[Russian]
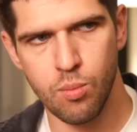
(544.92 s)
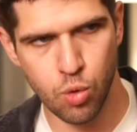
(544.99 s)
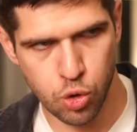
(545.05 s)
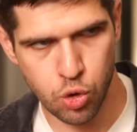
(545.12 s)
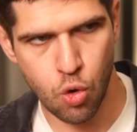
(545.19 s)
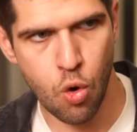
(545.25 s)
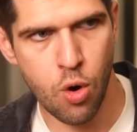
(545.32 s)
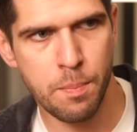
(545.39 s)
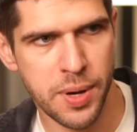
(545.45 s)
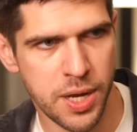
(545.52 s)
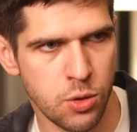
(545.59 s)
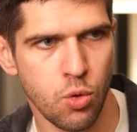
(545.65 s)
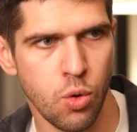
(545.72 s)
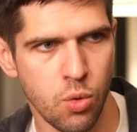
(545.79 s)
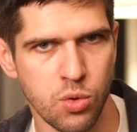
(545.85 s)
Мутко по
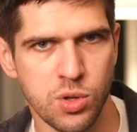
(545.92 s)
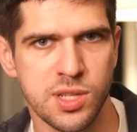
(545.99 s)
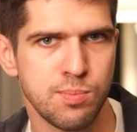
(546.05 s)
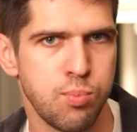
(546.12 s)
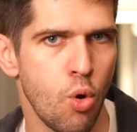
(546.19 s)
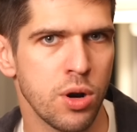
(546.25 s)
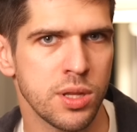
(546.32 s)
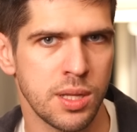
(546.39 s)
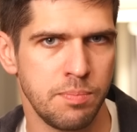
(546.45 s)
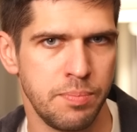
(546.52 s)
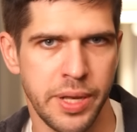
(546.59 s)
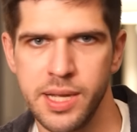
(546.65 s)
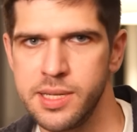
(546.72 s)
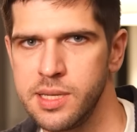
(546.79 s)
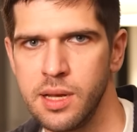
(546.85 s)
итогу из спорта
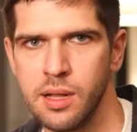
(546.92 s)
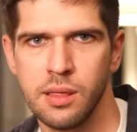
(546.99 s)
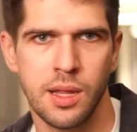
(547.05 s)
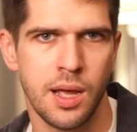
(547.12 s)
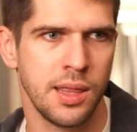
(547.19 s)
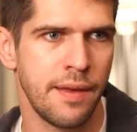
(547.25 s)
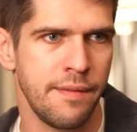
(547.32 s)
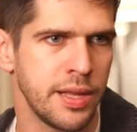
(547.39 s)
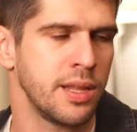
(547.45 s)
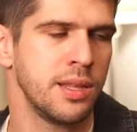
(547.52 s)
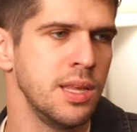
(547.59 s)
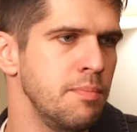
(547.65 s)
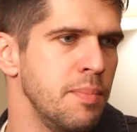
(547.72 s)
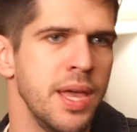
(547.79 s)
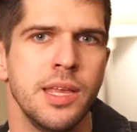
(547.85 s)
пересел на, наверное,
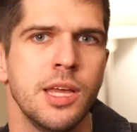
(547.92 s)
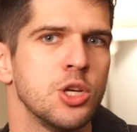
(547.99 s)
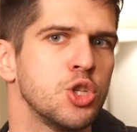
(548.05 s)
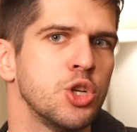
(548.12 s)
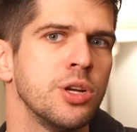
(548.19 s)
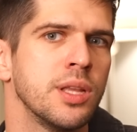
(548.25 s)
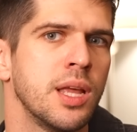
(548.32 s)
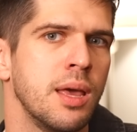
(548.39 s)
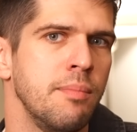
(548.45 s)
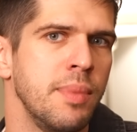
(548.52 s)
не менее жирное